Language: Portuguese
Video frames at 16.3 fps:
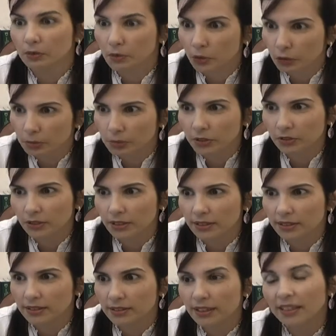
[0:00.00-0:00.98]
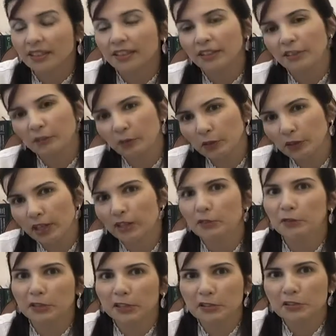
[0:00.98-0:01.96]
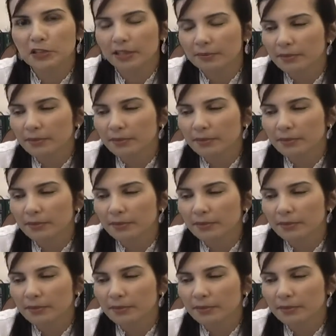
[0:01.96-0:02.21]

no motorista. No carona já é